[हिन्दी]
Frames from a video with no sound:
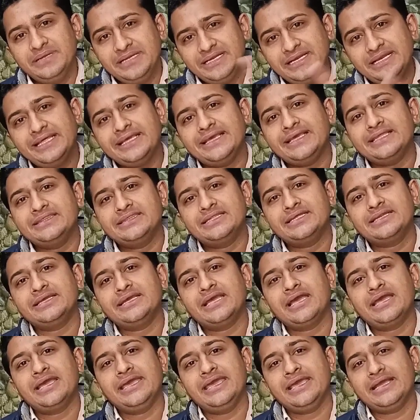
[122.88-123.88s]
महीने के अंदर
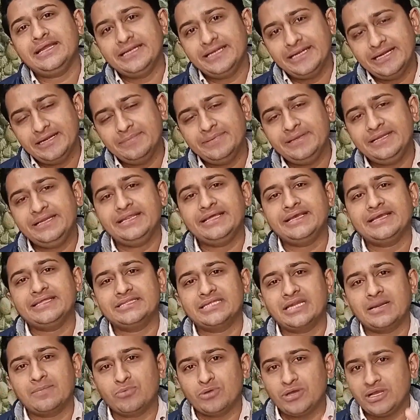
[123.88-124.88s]
या एक डेढ़ महीने के
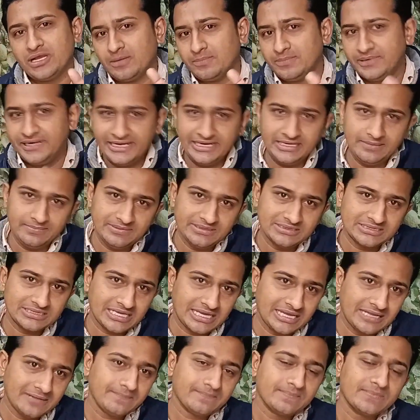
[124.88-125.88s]
अंदर आपको एक अपडेट
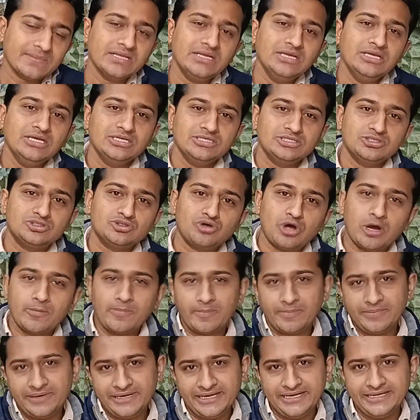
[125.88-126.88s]
मिलता है जिसको
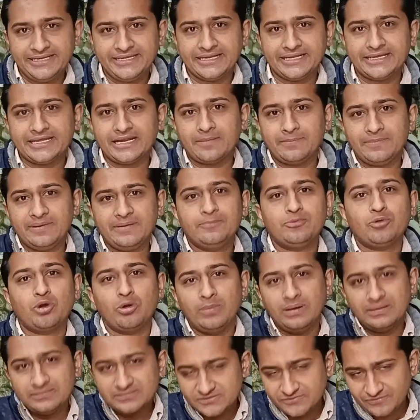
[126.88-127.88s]
आप अपडेट कर कर अपने
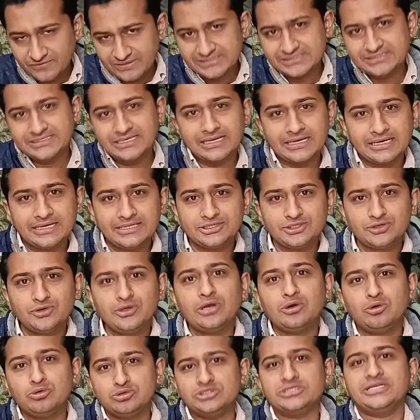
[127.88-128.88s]
प्रॉब्लम्स फिक्स कर लेते हो
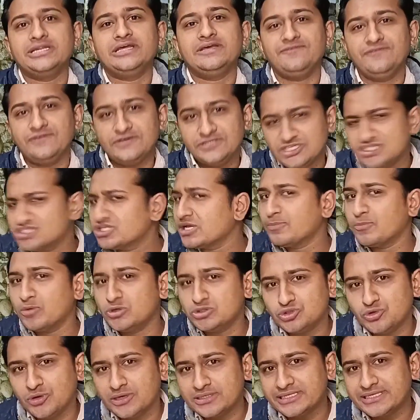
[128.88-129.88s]
या कुछ नए फीचर्स
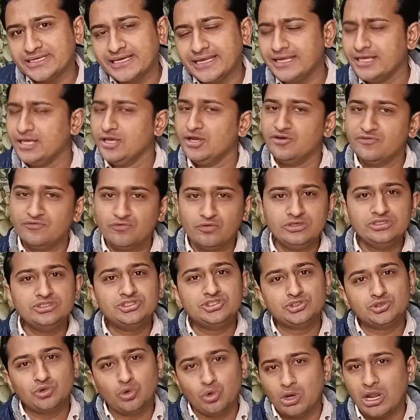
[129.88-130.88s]
आपको जो आते हैं वो
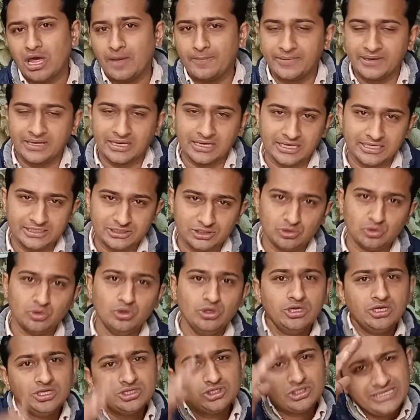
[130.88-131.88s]
इंस्टॉल आप कर लेते हो
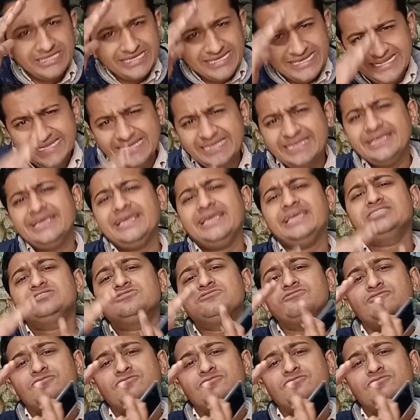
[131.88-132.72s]
तो इनके